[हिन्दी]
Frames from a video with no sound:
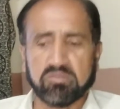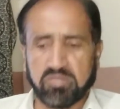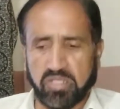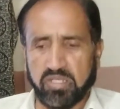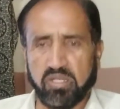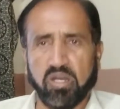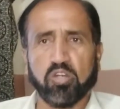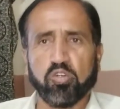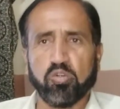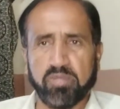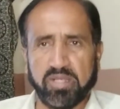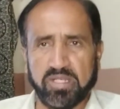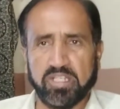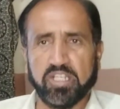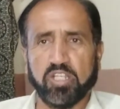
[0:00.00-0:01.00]
कई लाख
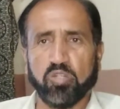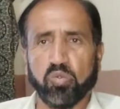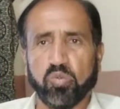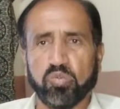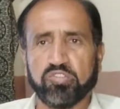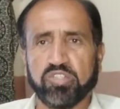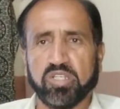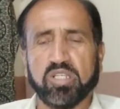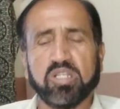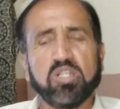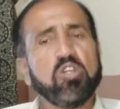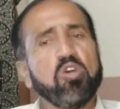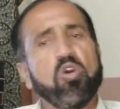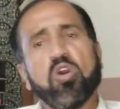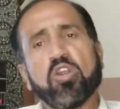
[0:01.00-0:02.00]
रुपए लिए लोगों से
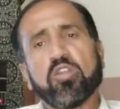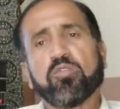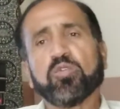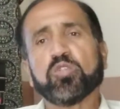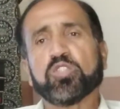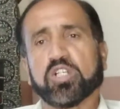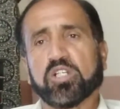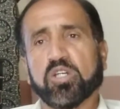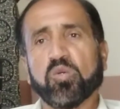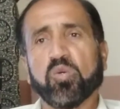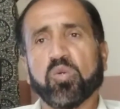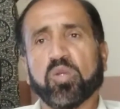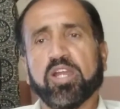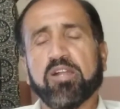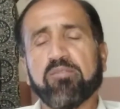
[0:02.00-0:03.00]
और रफू चक्कर हो
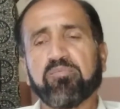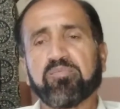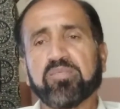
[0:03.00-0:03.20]
गए